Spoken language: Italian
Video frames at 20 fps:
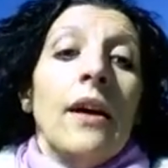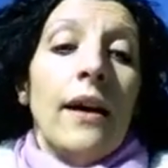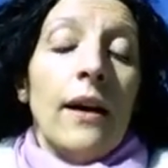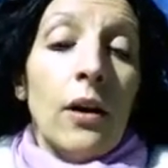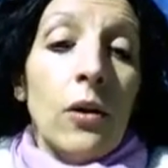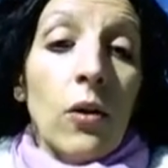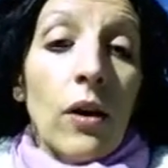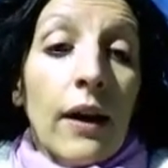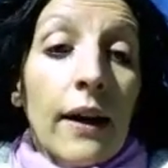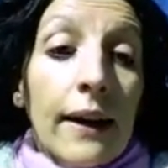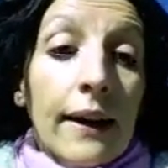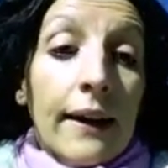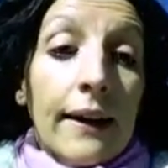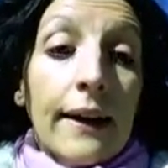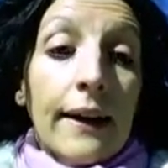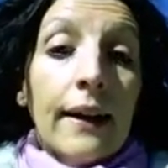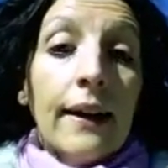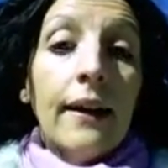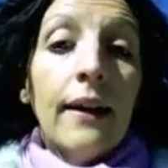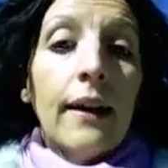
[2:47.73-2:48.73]
Ecco,
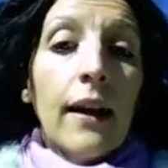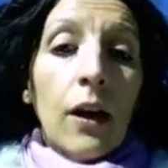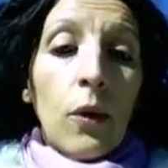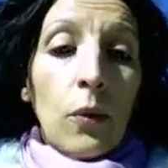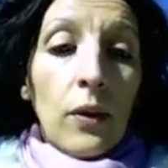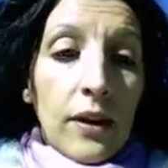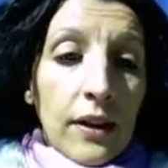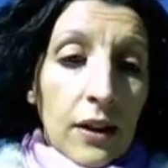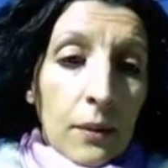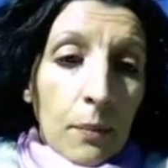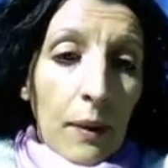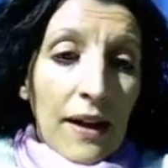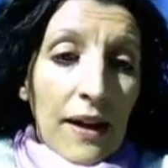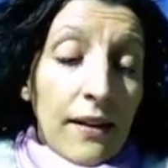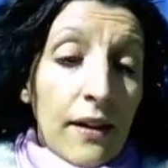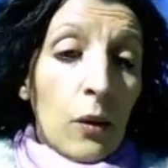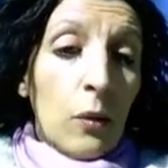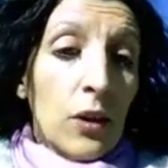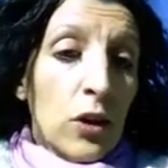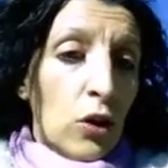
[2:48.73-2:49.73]
e, e, quindi
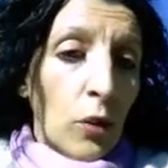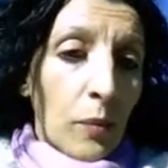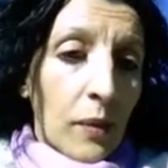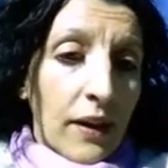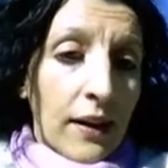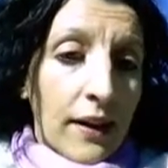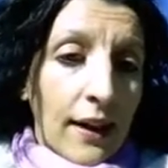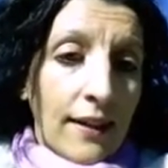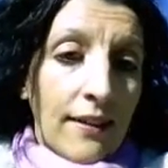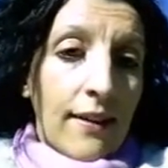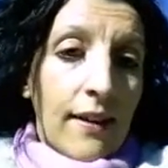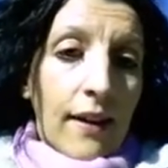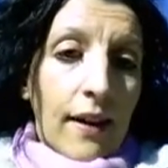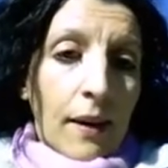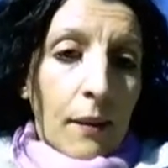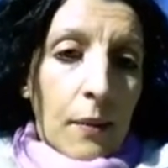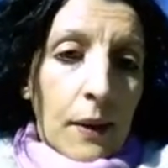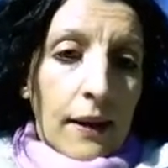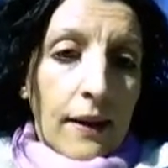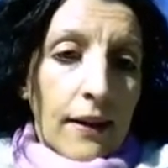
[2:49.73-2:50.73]
parli di questo perché
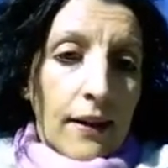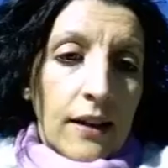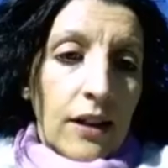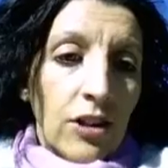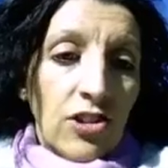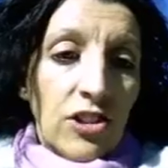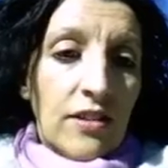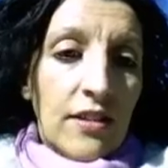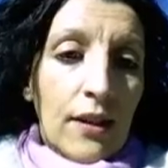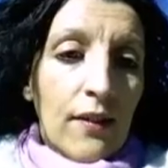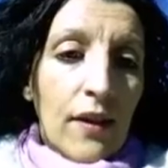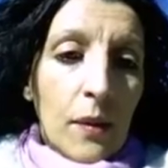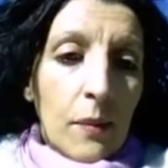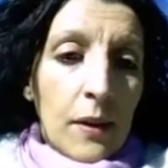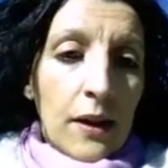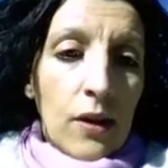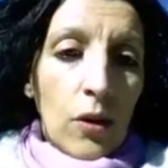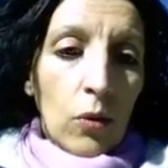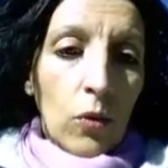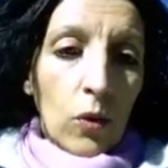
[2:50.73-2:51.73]
direi, perché che c'entra
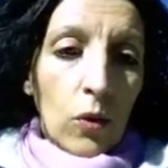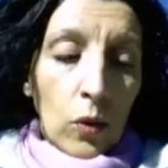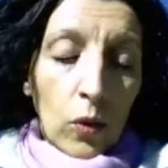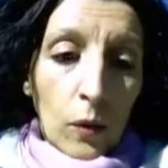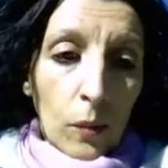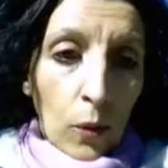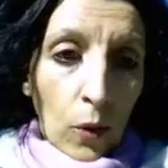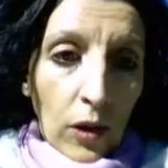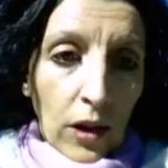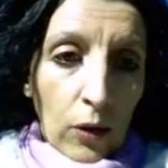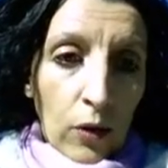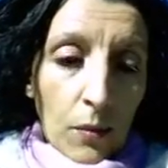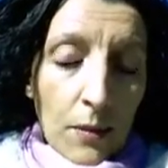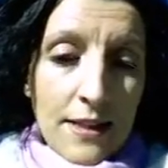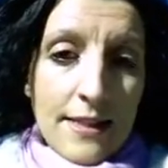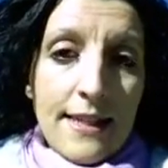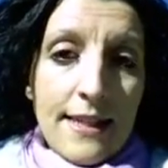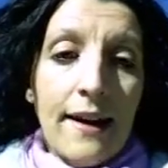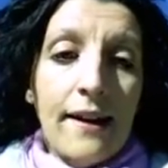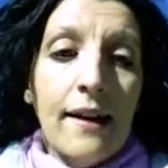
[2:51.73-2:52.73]
Vermiglio col, col borghetto
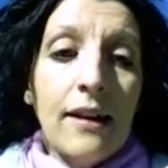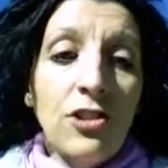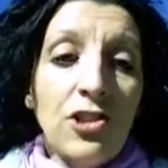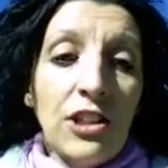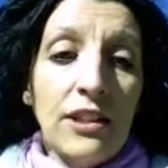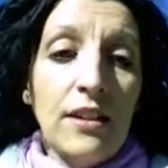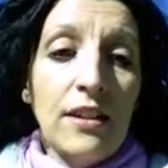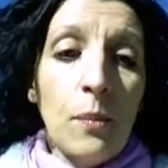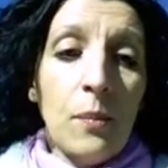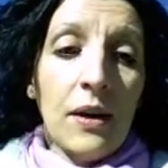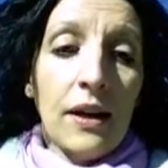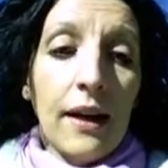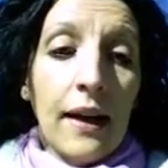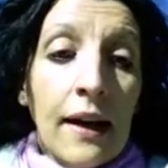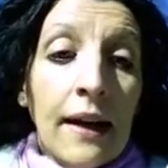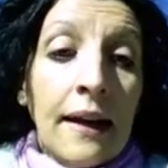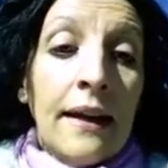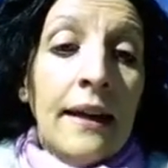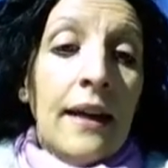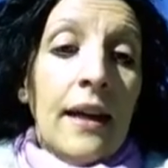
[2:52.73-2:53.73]
Mezzana? Al centro
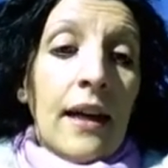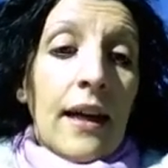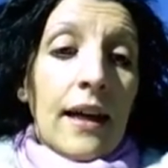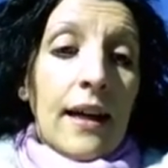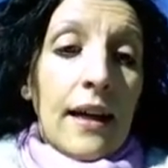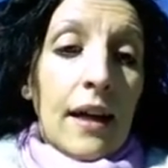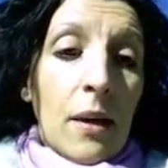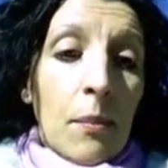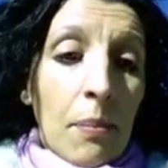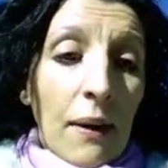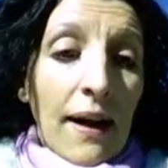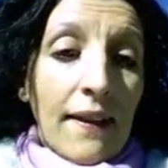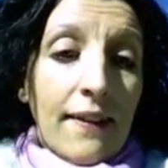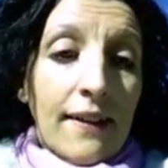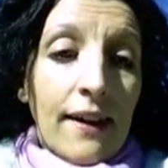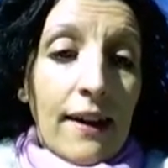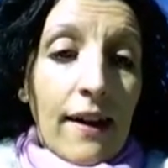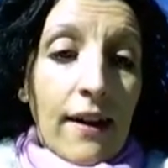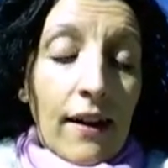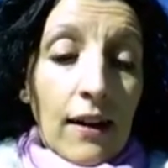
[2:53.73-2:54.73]
perché eh, in
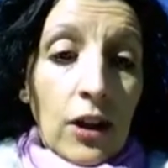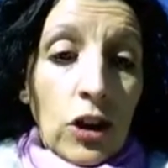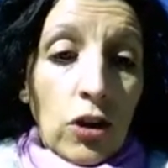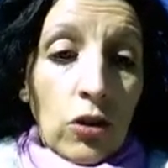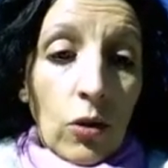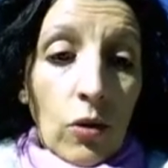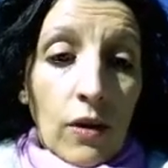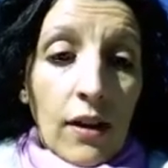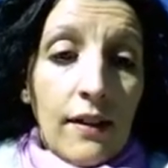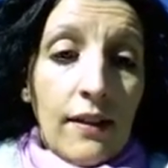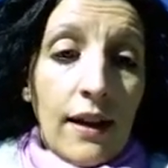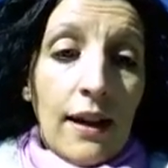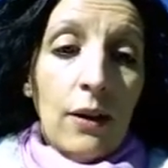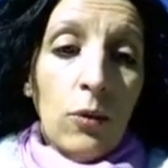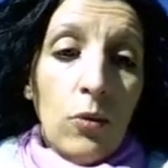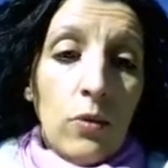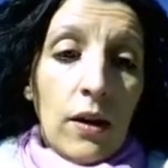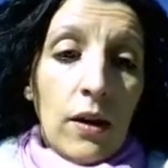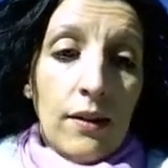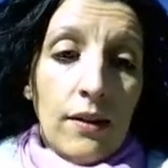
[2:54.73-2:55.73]
pratica era la storia di
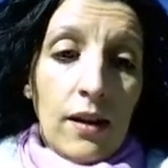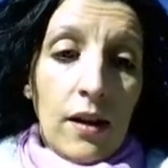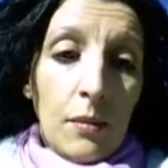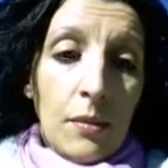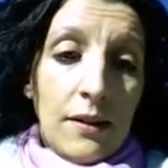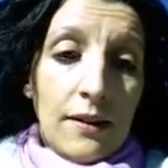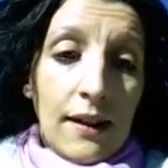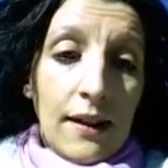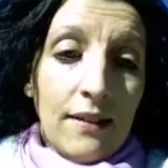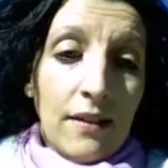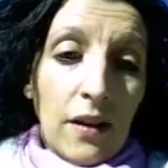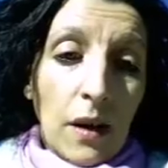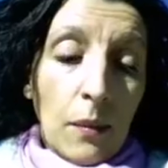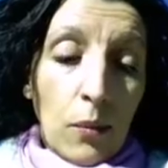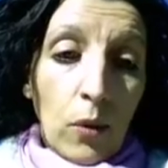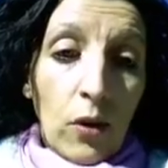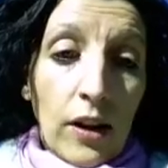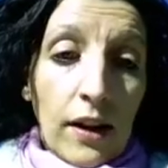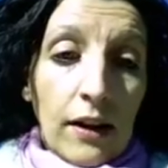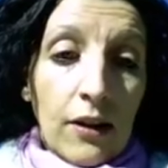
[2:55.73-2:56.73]
una delle abitanti del
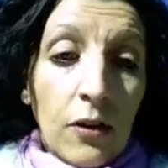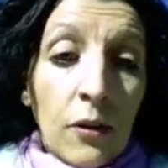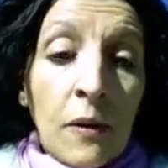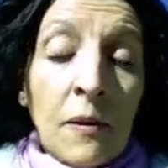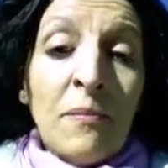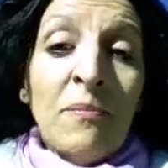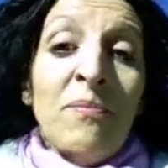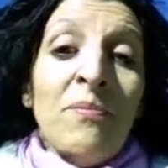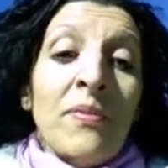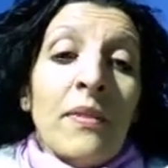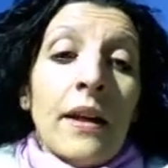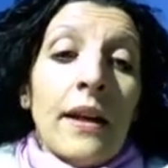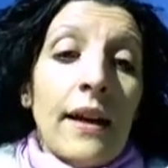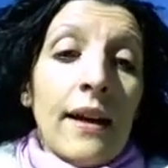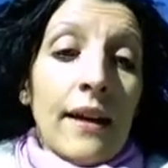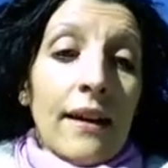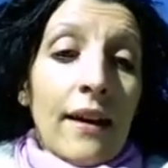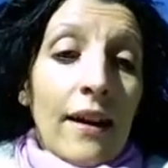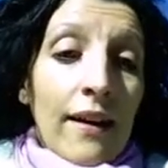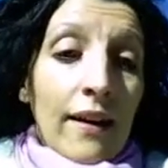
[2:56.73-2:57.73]
borghetto,
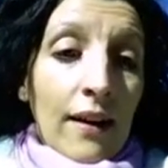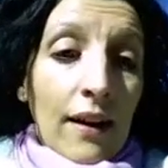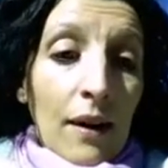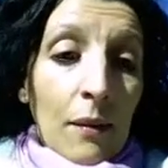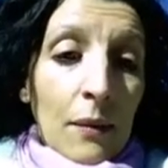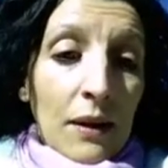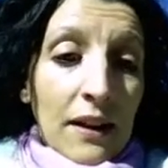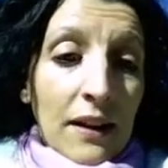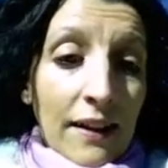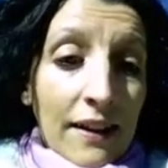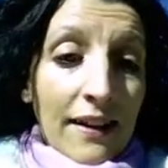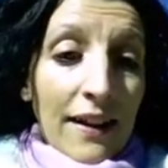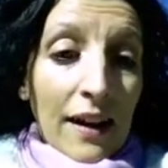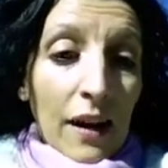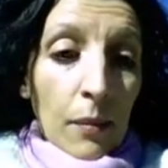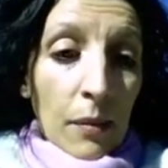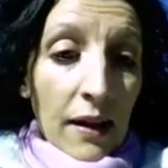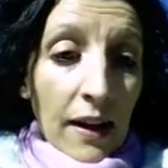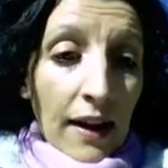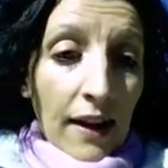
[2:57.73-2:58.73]
eh, che era la Maddalena
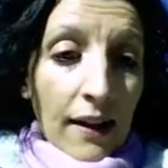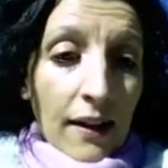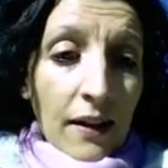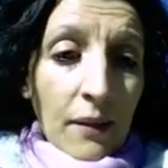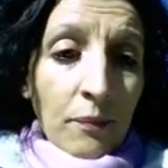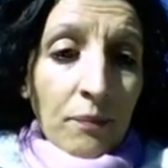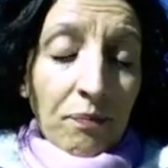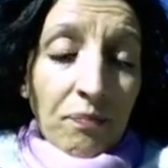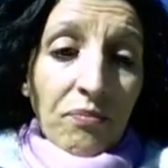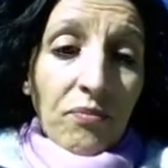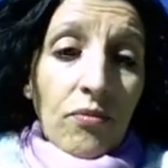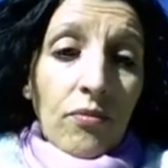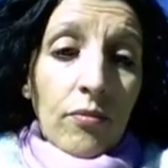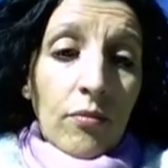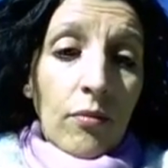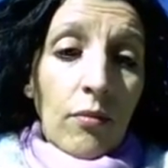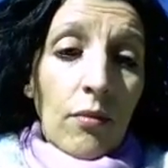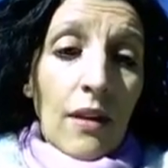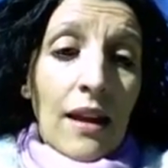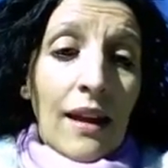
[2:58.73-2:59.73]
Gabrielli,
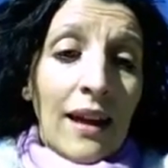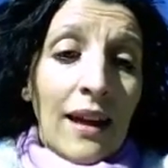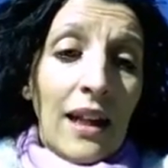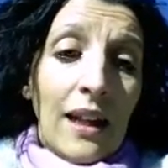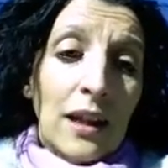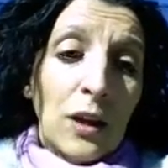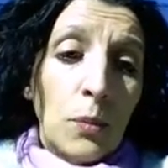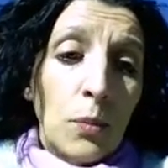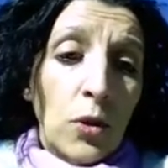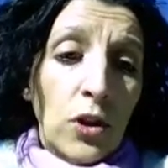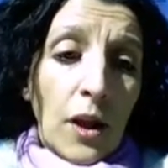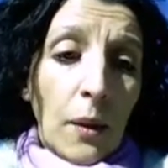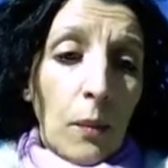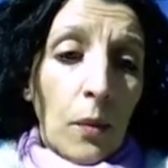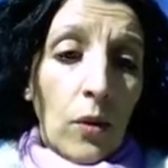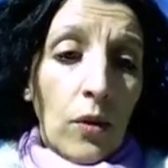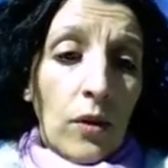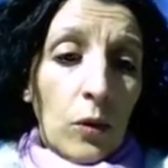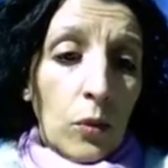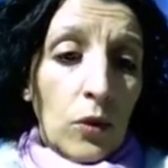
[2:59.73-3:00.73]
che l'ha sposata
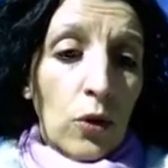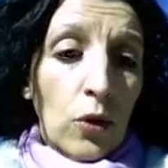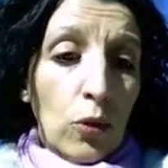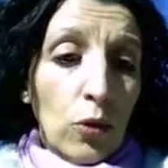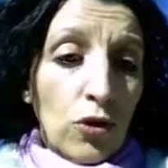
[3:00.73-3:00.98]
poi Guido